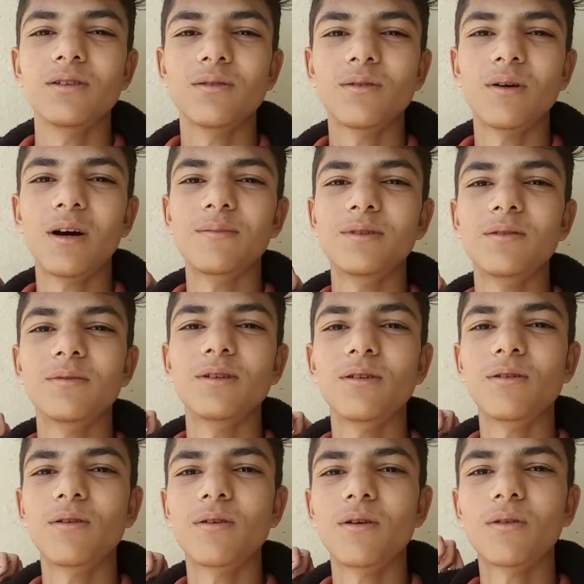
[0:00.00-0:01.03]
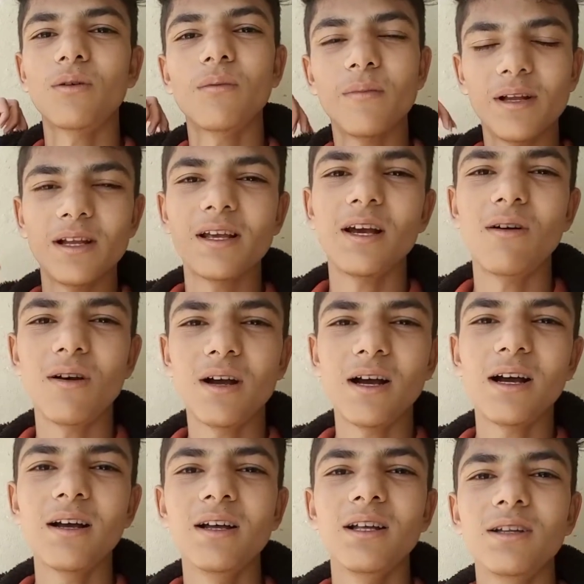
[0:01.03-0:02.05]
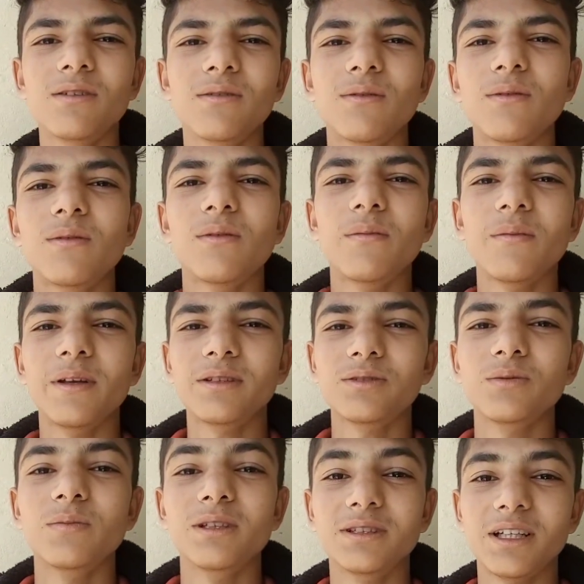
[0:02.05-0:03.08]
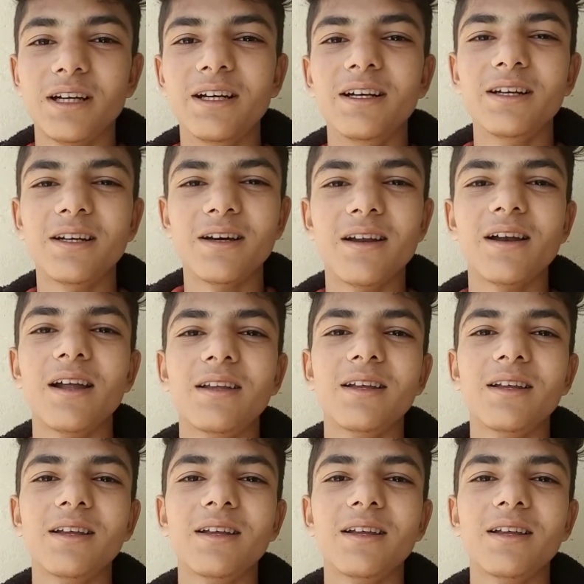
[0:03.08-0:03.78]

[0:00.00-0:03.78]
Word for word: तो आप सभी लोगों को तो मिल गया होगा तो मैं सुबह से एडिट कर रहा